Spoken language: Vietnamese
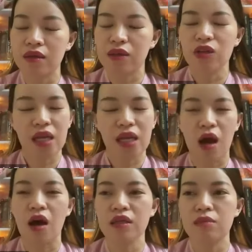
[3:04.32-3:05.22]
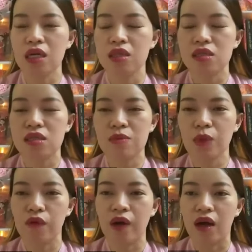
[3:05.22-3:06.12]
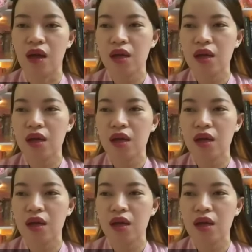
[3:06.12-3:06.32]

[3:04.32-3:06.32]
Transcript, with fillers: à, có thể là có nhưng mà nó chỉ một phần